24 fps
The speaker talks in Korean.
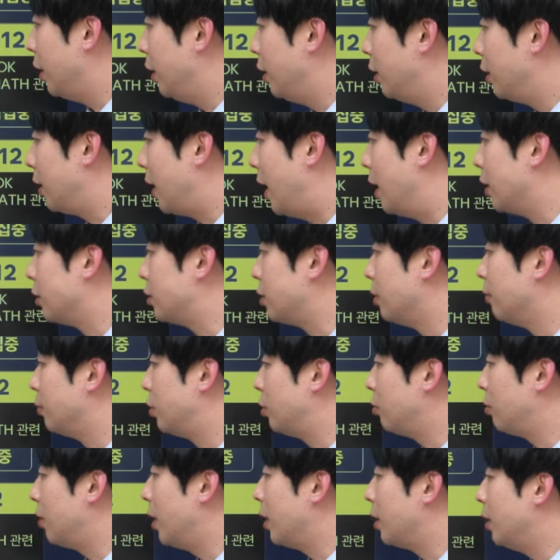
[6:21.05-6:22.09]
때에는 강점
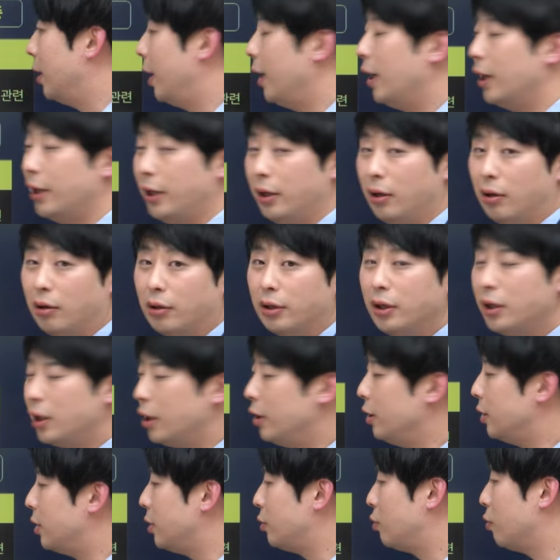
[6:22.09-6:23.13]
특화를 해야 돼요. 그러니까
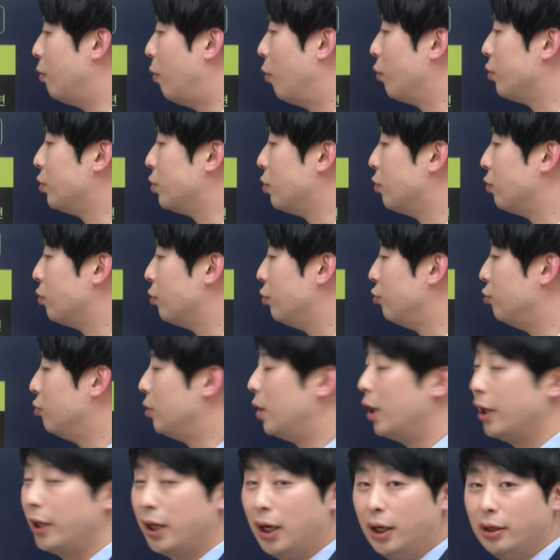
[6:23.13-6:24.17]
이제 좀 어느 정도
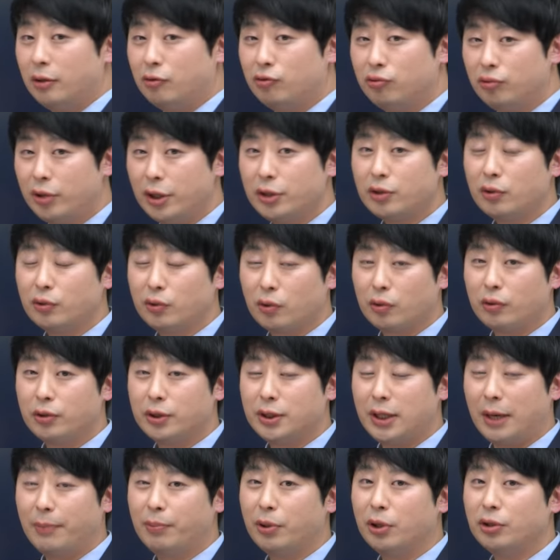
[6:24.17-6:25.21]
윤곽이 한 두 개 정도로는
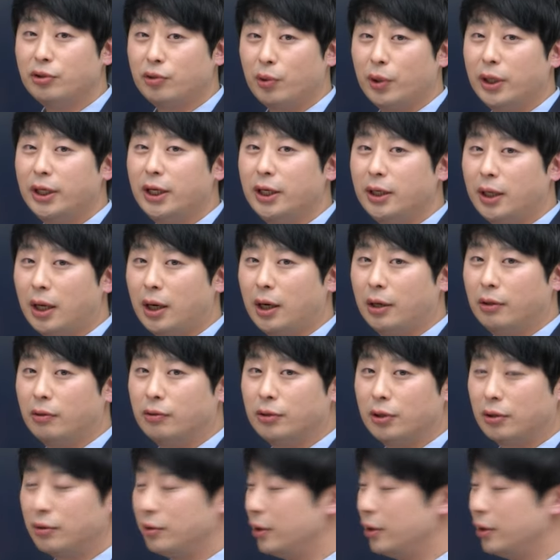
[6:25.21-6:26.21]
잡혀줘야 된다라는 거죠.